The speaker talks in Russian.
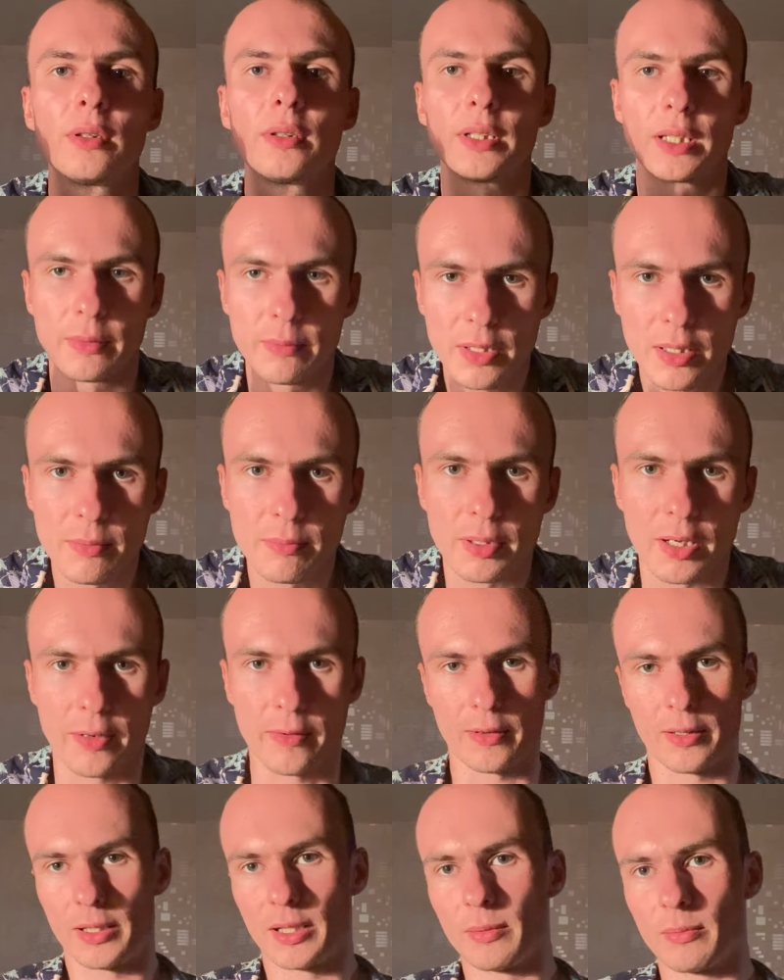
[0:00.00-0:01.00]
Имеем
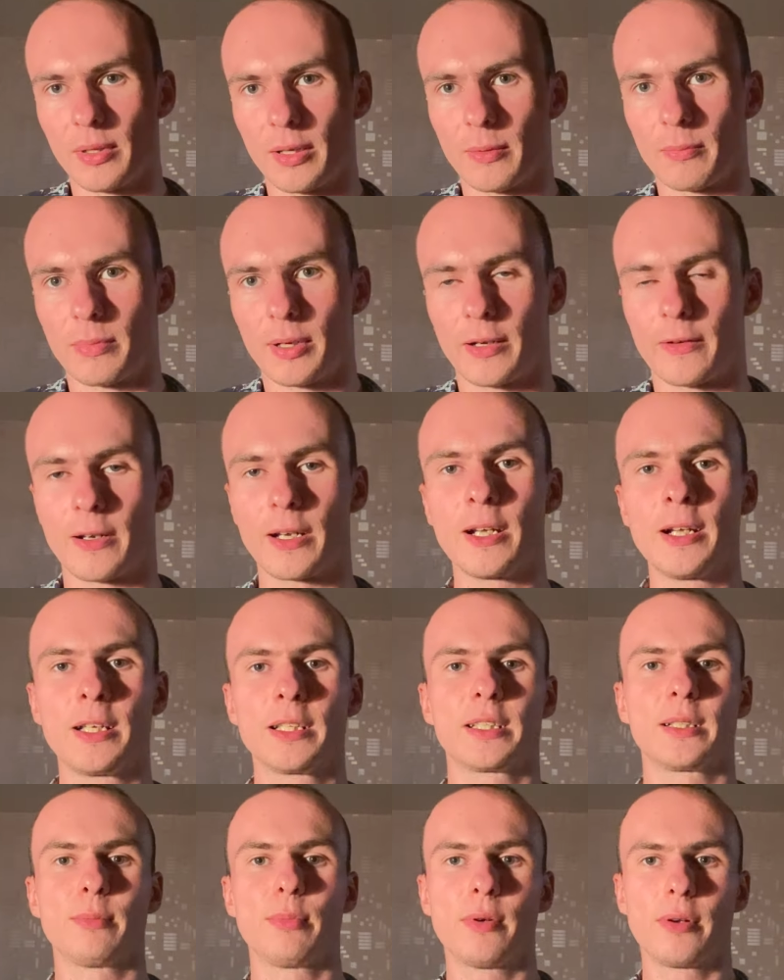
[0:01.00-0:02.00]
право, имеем право.
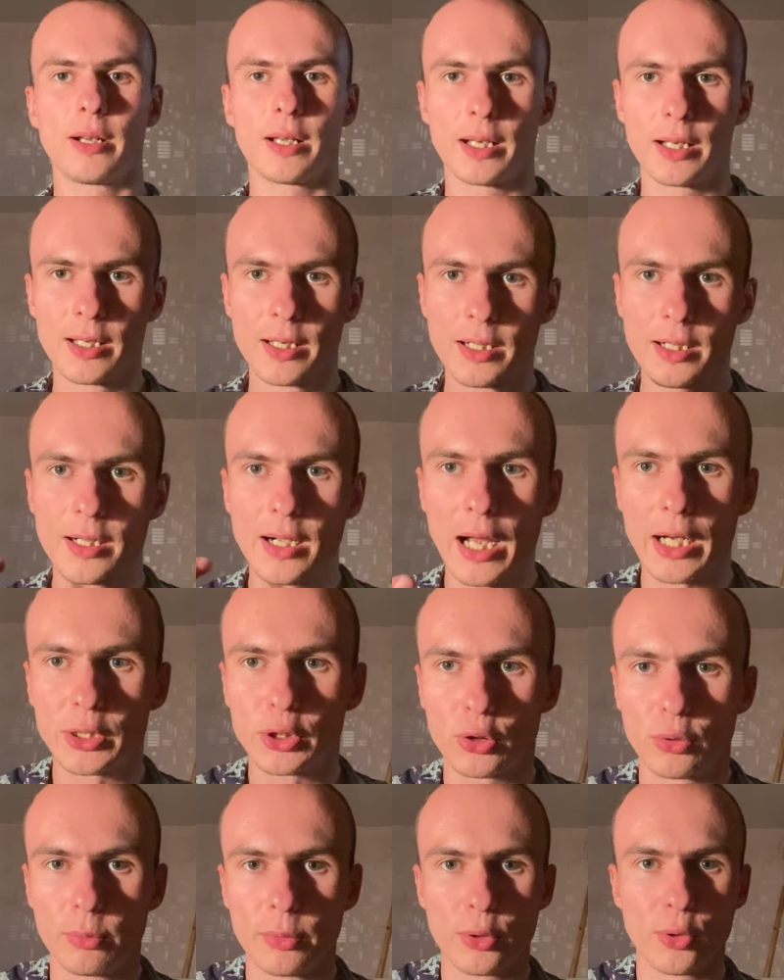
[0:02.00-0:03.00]
Тем более
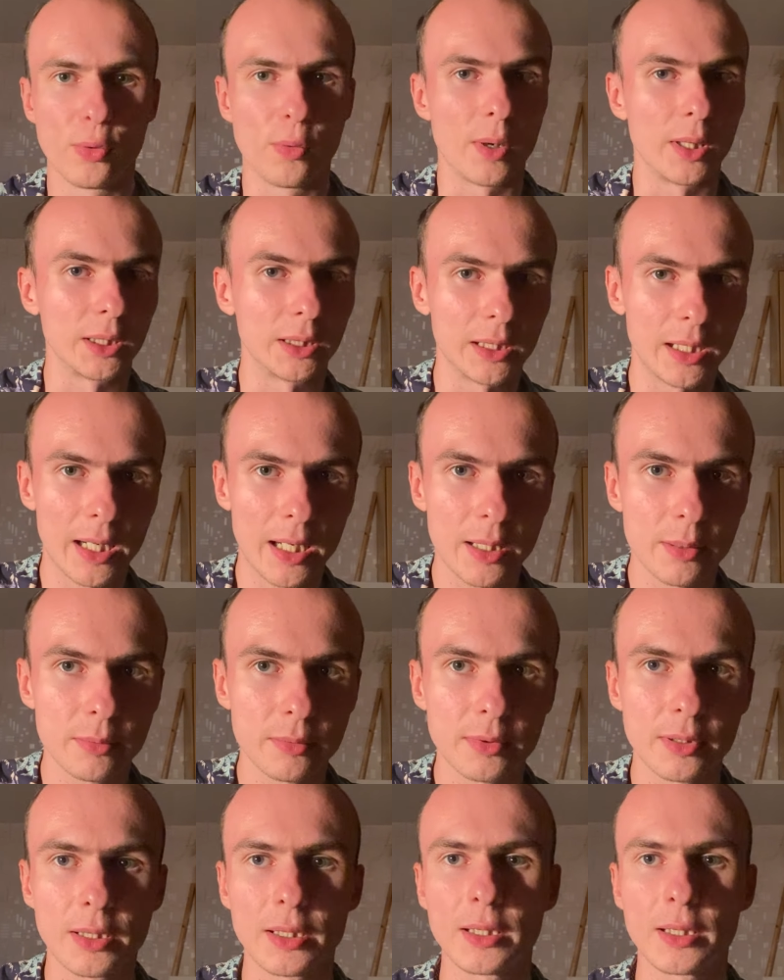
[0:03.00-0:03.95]
кашу мы уважаем,